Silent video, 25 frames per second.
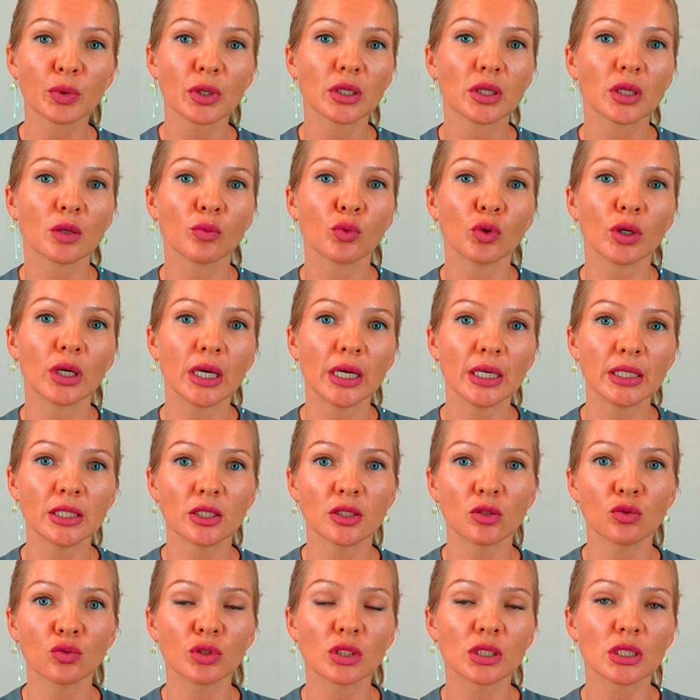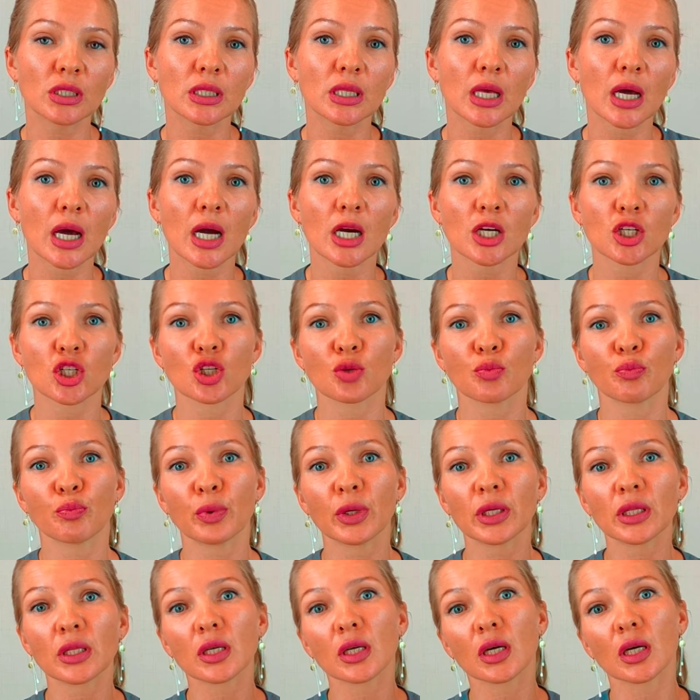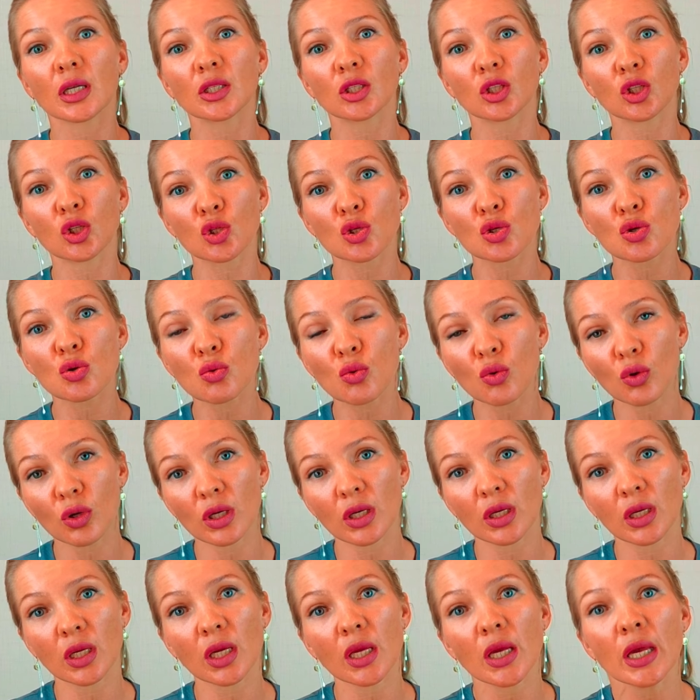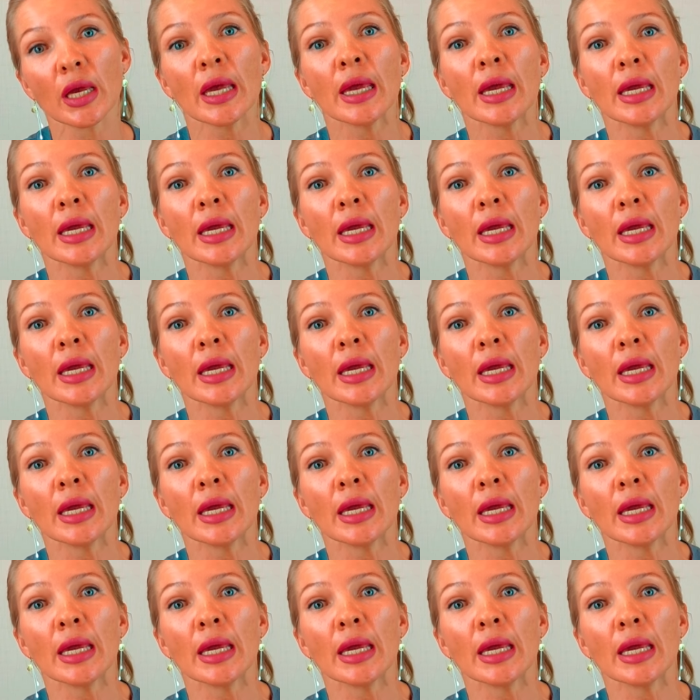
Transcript: поэтому эти люди также подконтрольны